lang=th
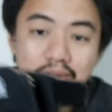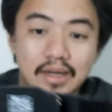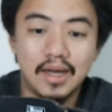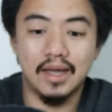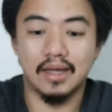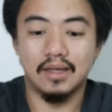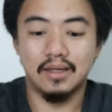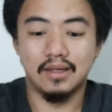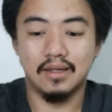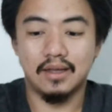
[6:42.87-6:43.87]
เพื่อ
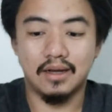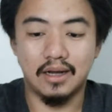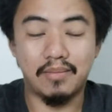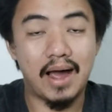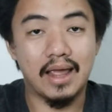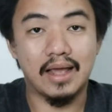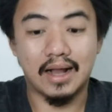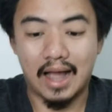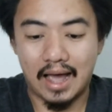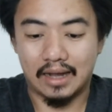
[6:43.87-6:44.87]
ระบายอา
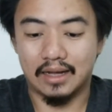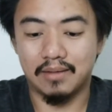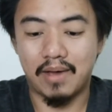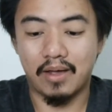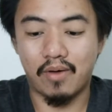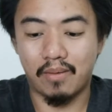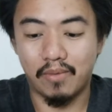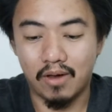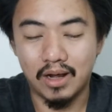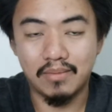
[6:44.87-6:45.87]
กาศ ระบายความ
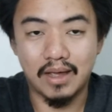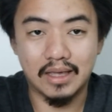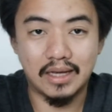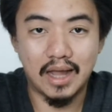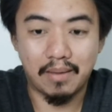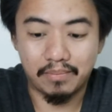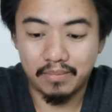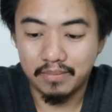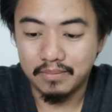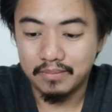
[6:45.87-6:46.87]
ร้อนระบายกลิ่นอับ
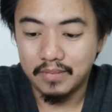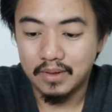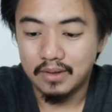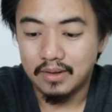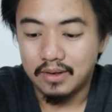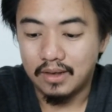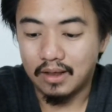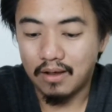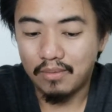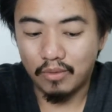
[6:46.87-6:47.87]
แล้
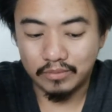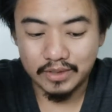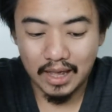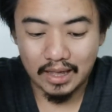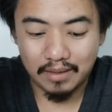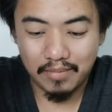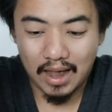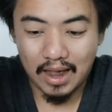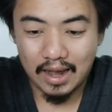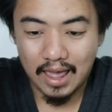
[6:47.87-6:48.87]
วก็ผมใส่
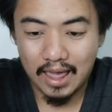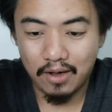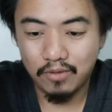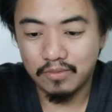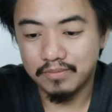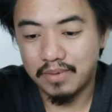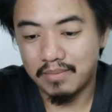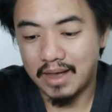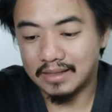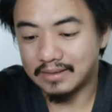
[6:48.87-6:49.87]
มาแล้วประ
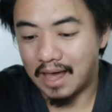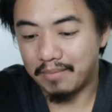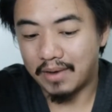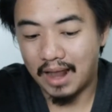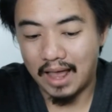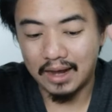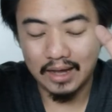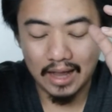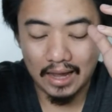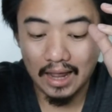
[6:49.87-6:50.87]
มาณ 3 ครั้งใน
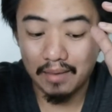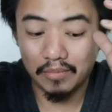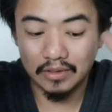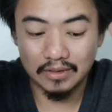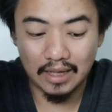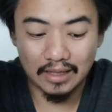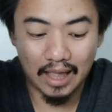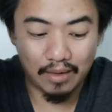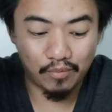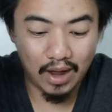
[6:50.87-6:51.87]
การขับมอเตอร์ไซค์
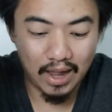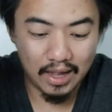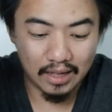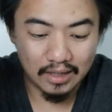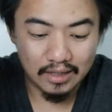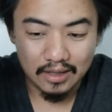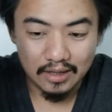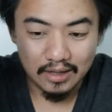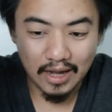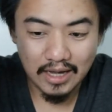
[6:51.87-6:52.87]
ถามว่า
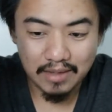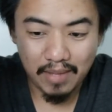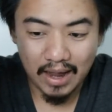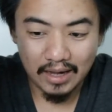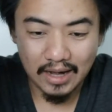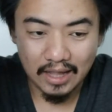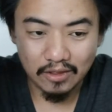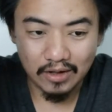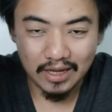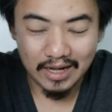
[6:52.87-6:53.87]
ได้ดีไหมนะ ต
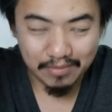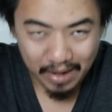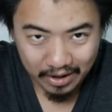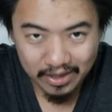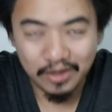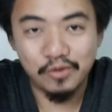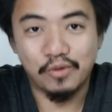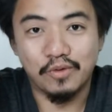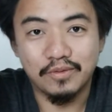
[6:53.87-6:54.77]
อนนี้กลิ่นใหม่ก็ยังอยู่